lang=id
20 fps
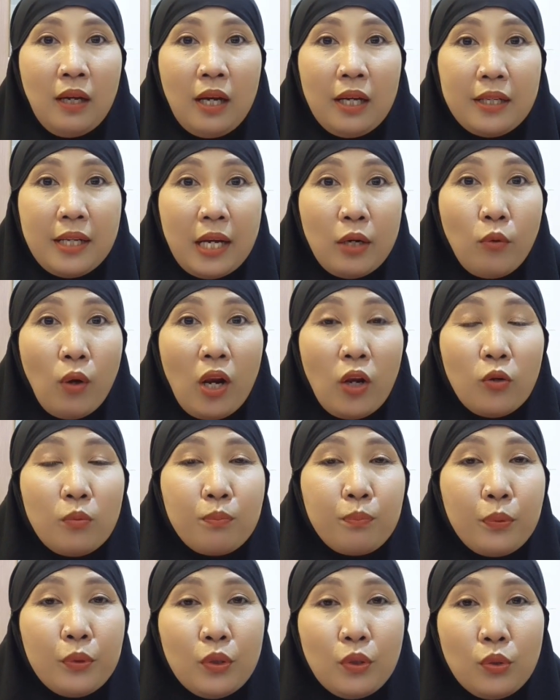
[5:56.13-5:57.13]
Dan
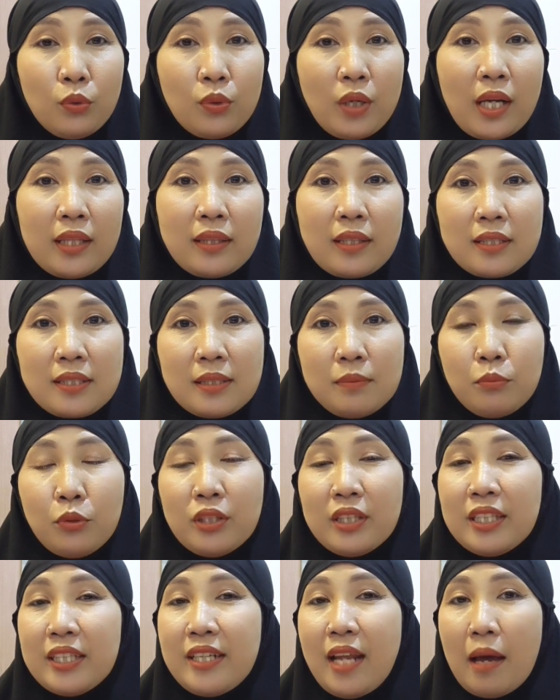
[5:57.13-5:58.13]
walaupun luka
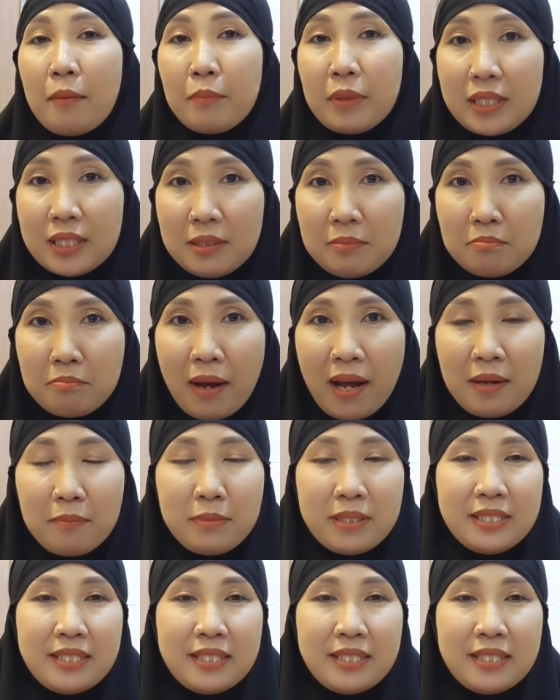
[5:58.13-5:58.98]
tersebut tidak berkembang